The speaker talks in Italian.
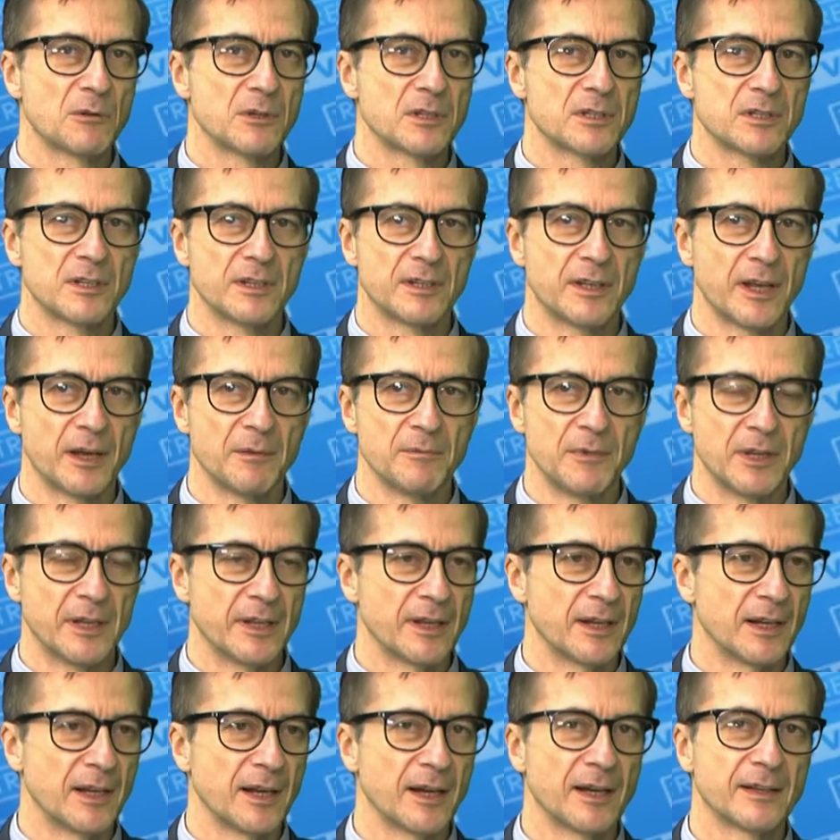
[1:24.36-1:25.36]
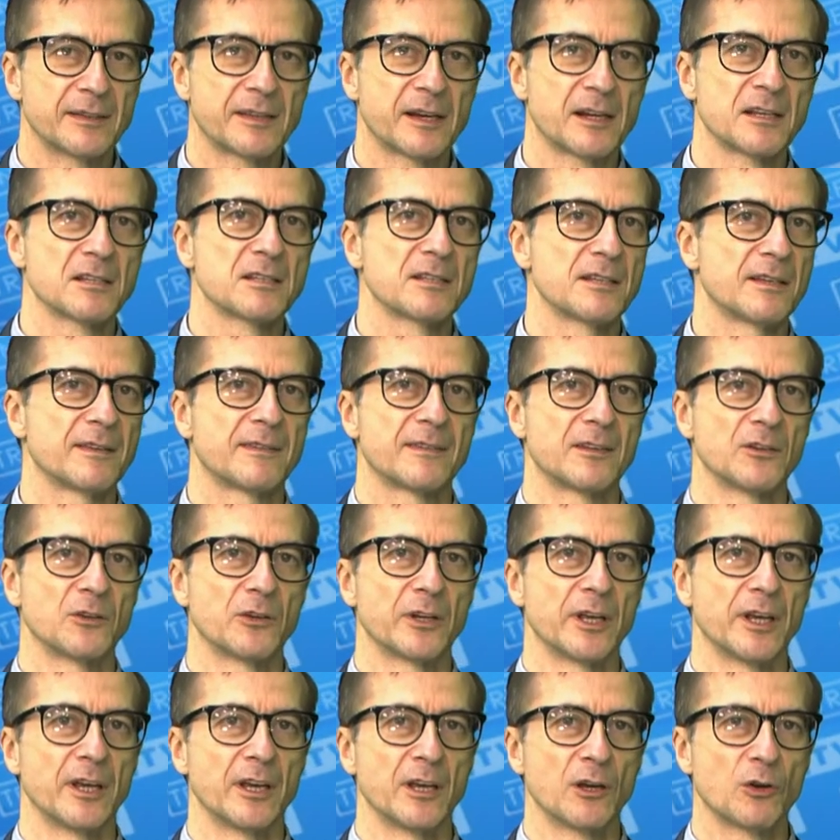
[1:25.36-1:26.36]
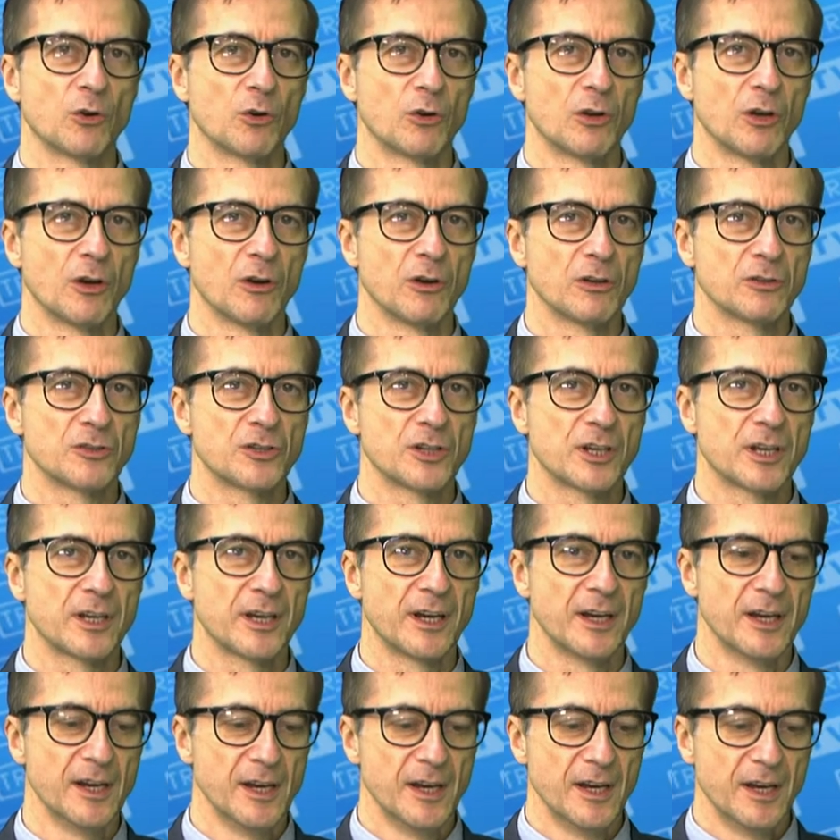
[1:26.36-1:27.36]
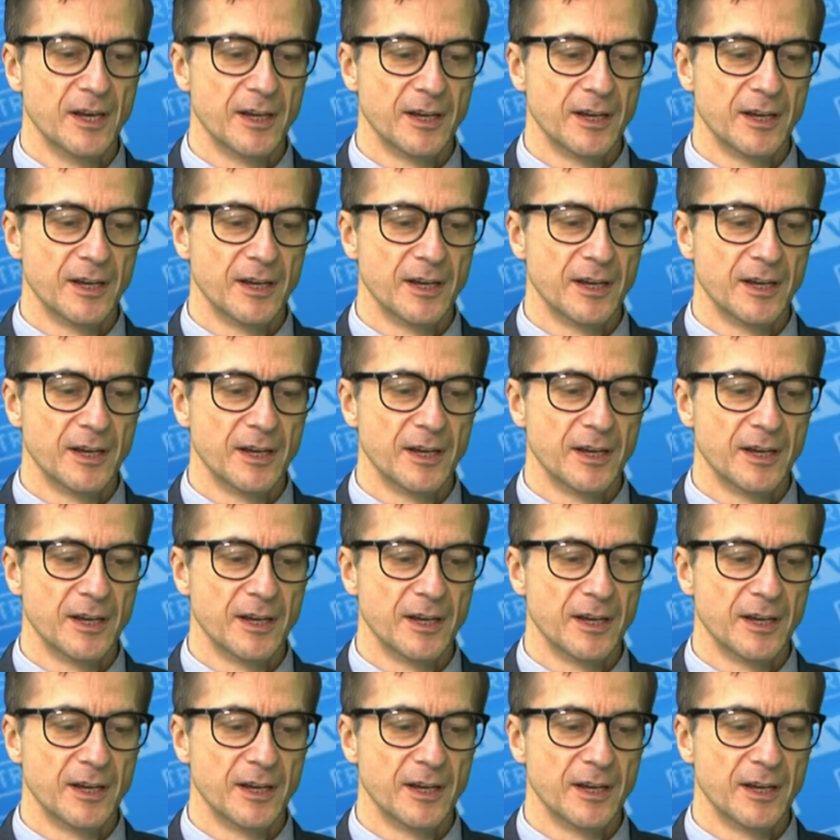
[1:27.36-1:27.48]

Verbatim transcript: questi temi della transizione ecologica